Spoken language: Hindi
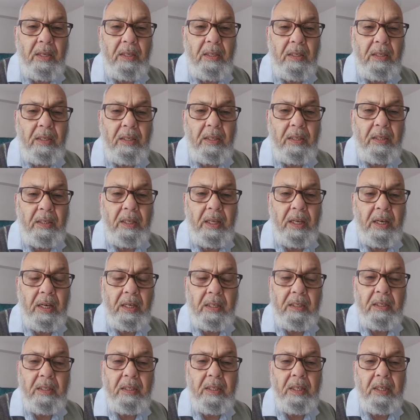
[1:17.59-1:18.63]

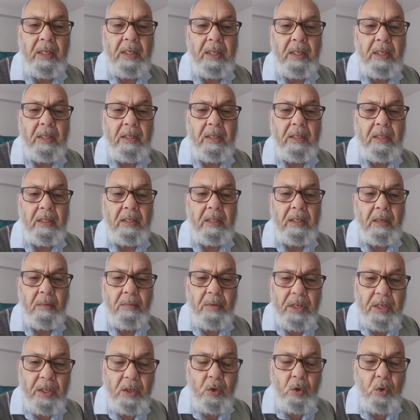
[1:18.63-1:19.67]
दरख्त से
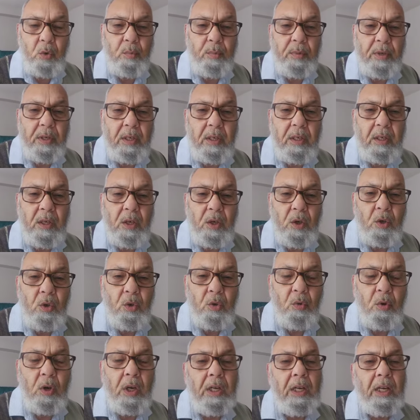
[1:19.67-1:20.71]
ज़मीन के ऊपर
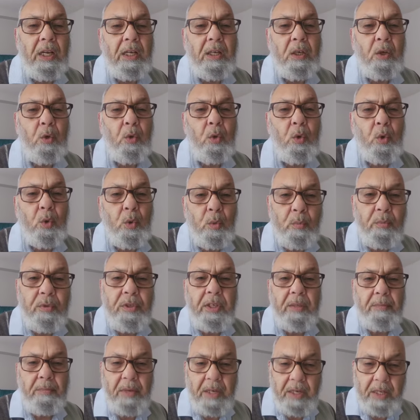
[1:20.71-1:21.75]
तो अल्लाह के हुक्म
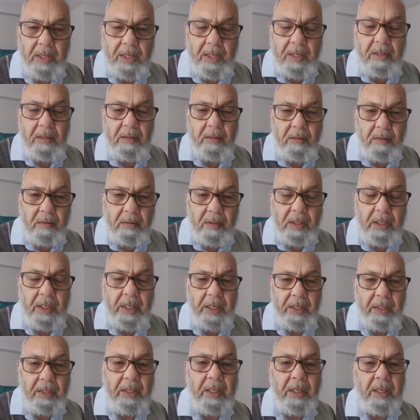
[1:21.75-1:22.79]
से मिल
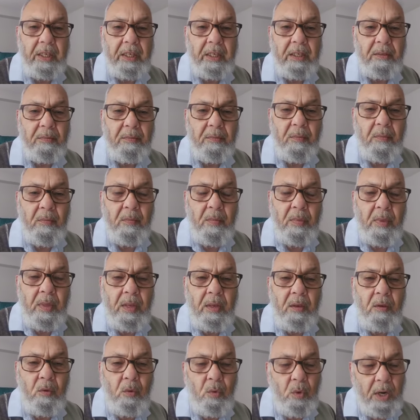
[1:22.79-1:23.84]
गिरता है
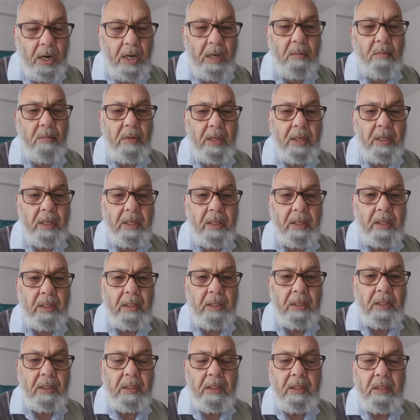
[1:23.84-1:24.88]
कुरान में है
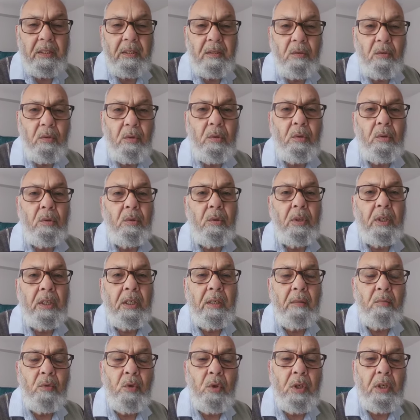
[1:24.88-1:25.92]
तो
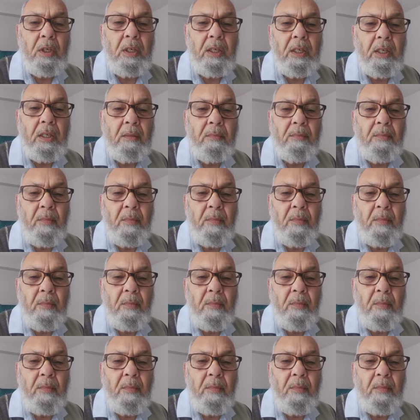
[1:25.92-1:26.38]
अल्हम्दुलिल्लाह